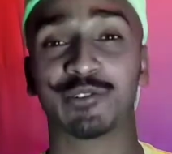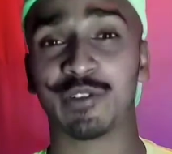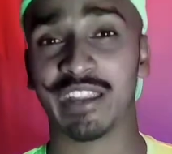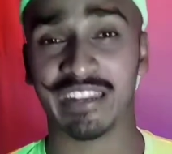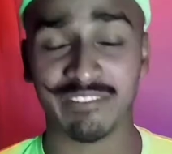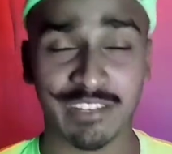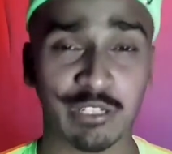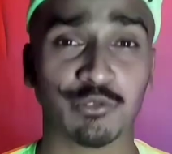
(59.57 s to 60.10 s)
ఈ
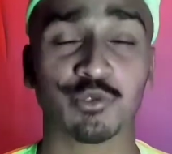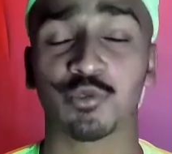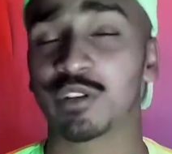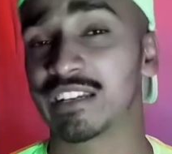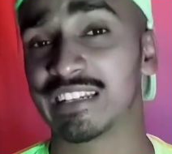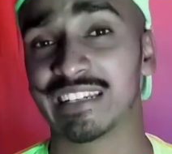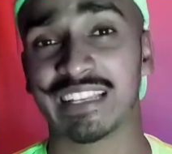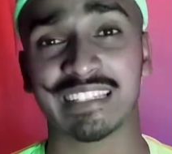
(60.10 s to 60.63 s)
వీడియోను ఎన్
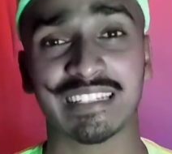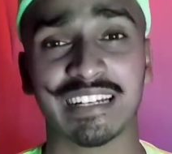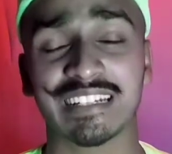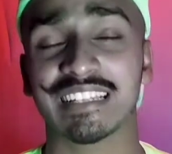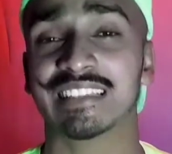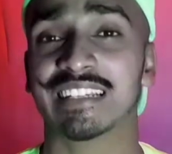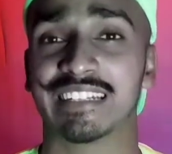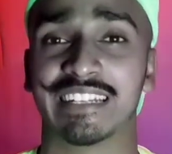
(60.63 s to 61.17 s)
వరకు చూడండి
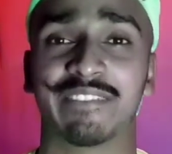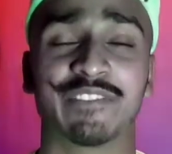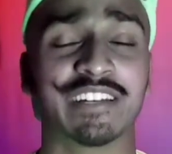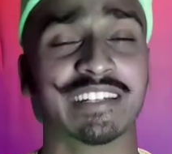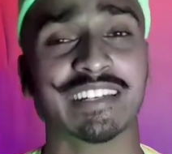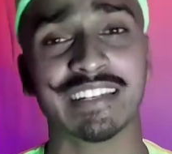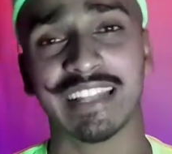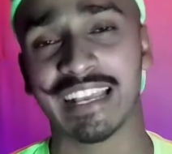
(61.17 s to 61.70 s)
నచ్చినట్లయితే
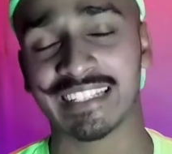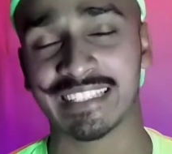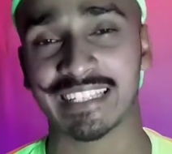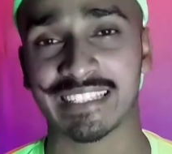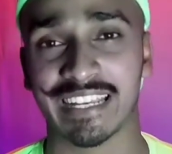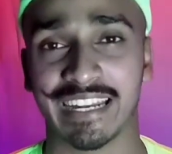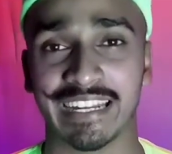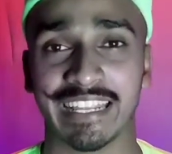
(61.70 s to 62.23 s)
డెఫినెట్లీ
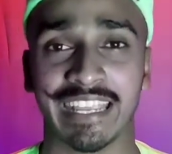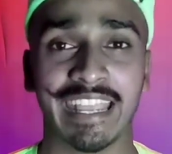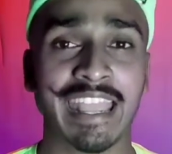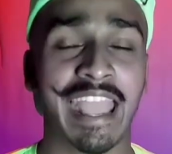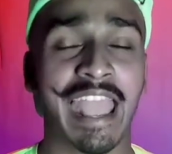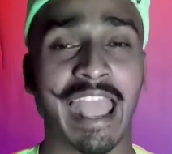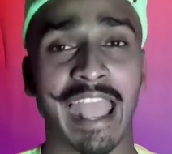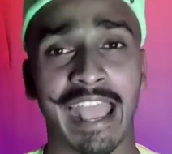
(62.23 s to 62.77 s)
లైక్
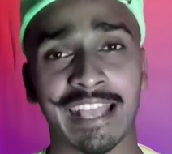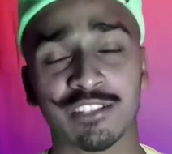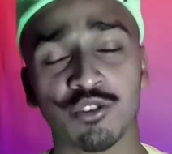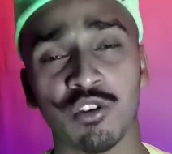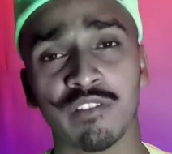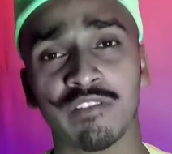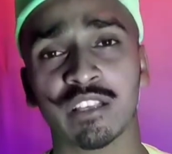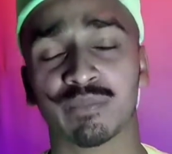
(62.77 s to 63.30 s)
చేసేయండి
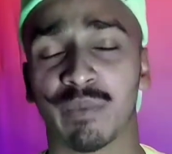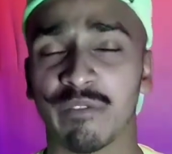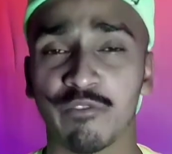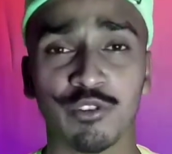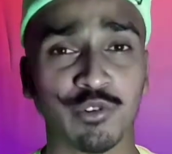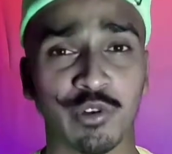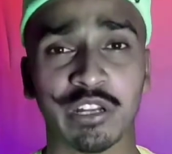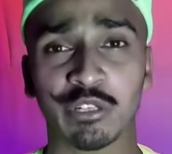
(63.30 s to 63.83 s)
యాజ్
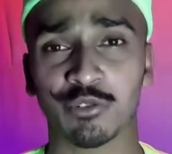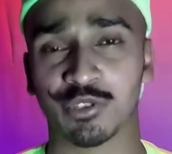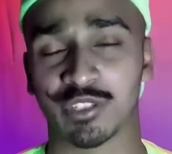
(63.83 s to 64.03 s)
ఆల్వేస్ బిఫోర్